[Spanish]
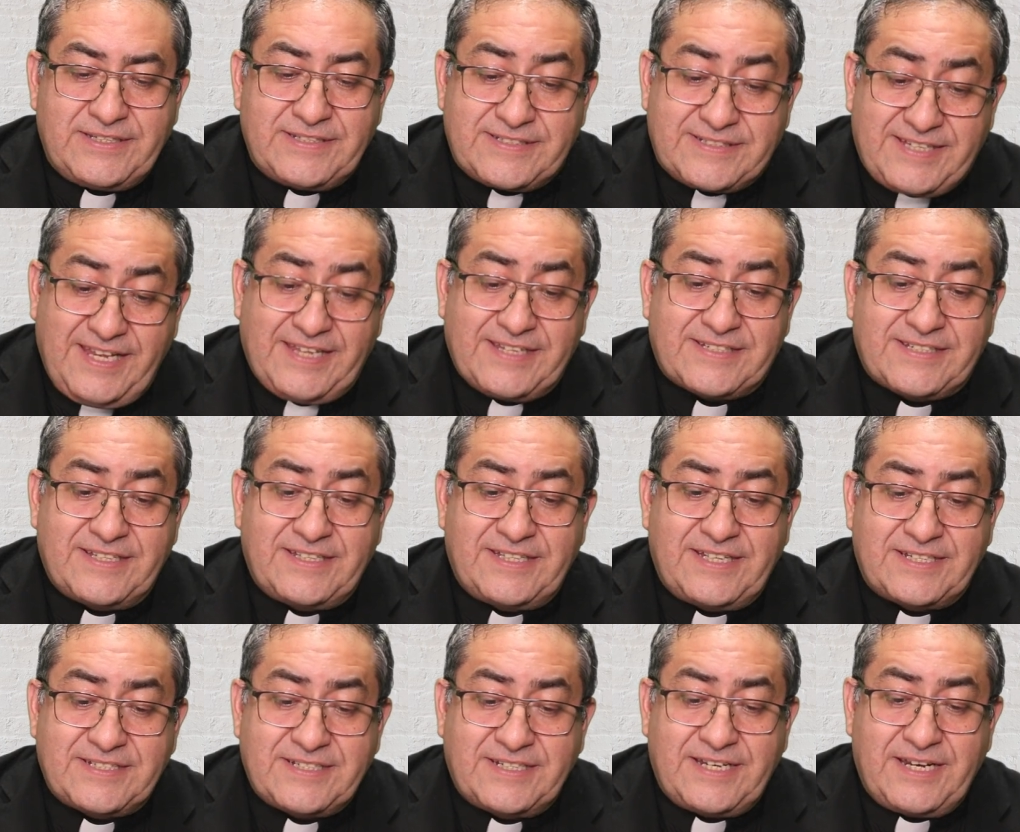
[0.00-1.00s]
Cesen
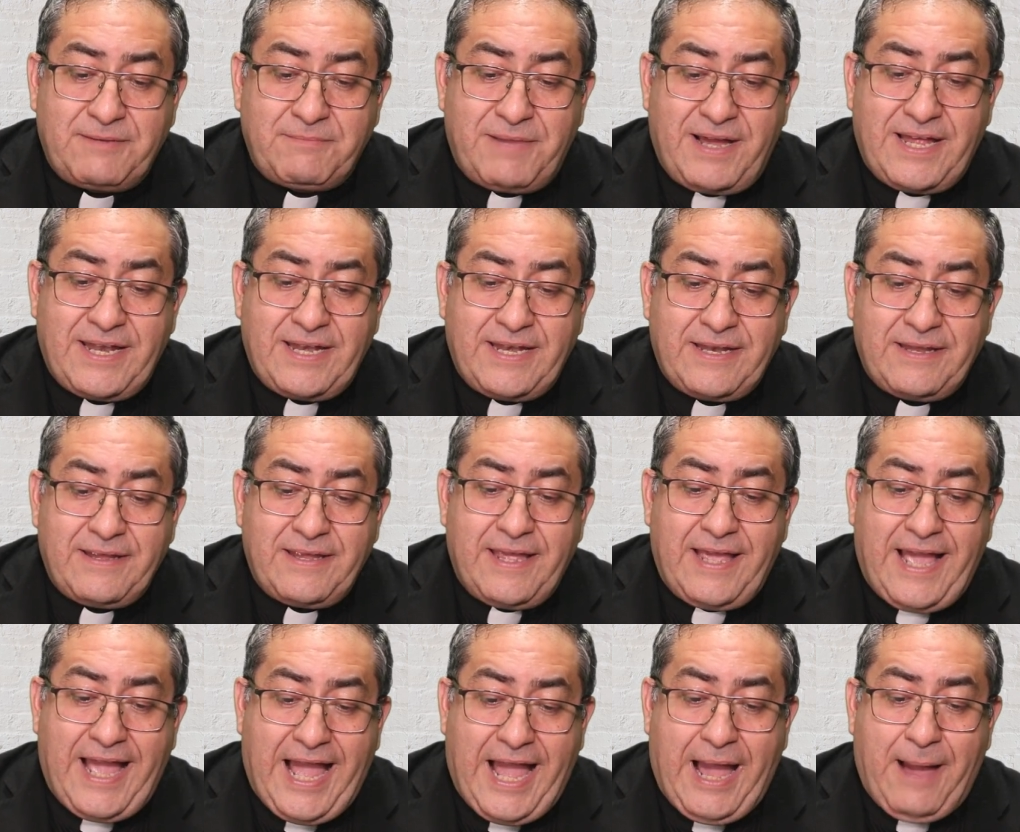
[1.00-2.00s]
de hacer el mal,
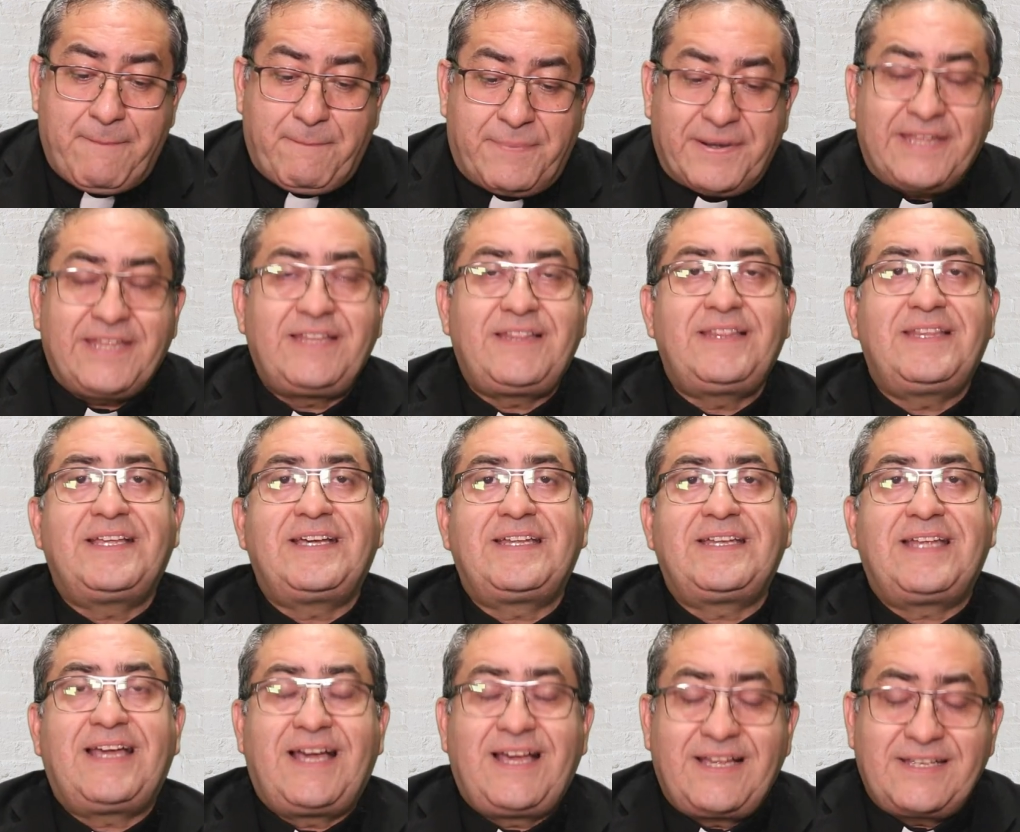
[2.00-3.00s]

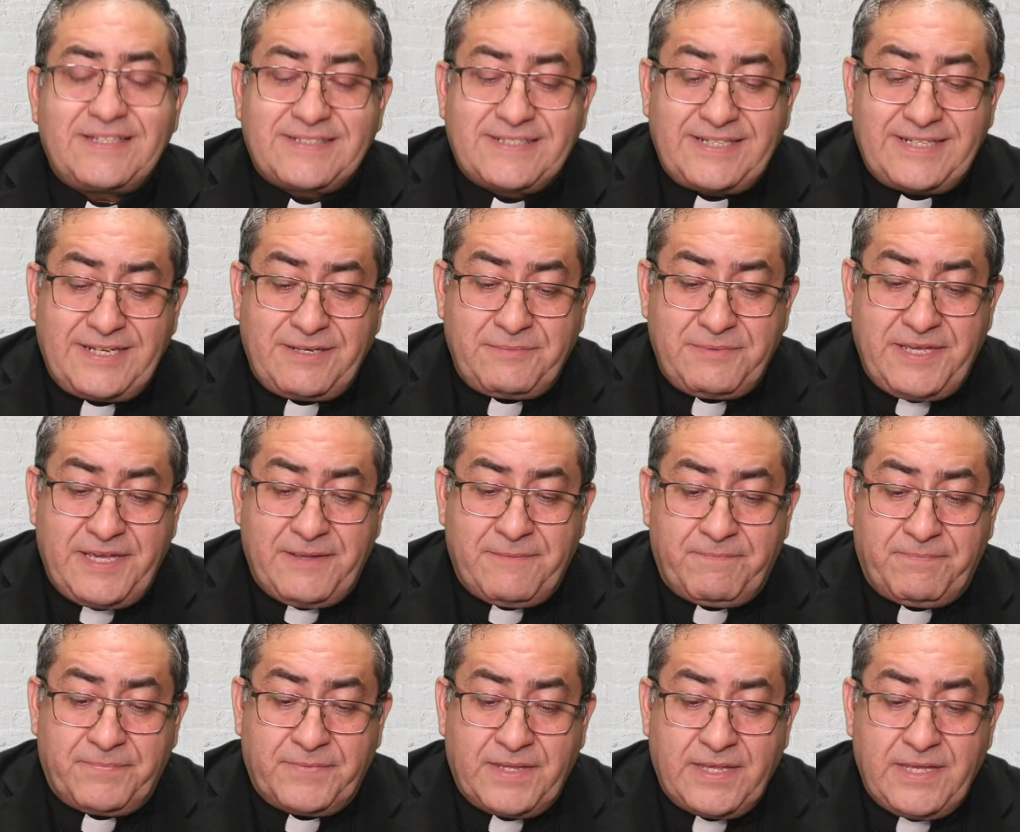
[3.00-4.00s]
aprendan a hacer el
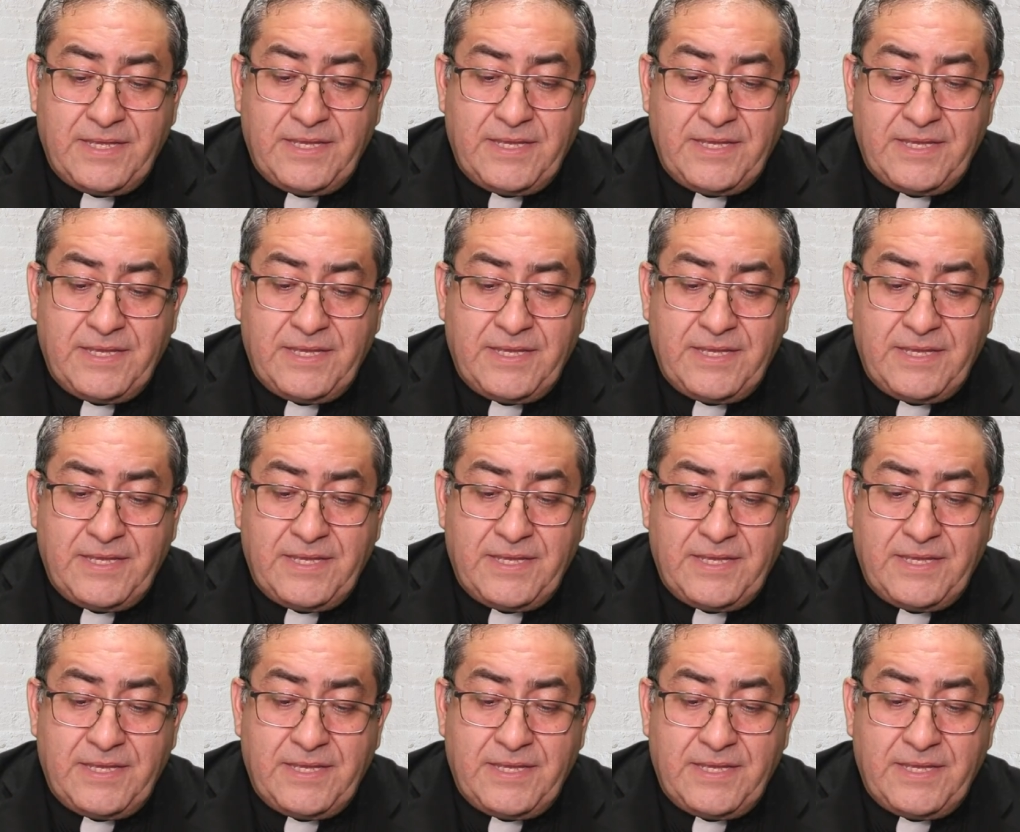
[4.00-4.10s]
bien,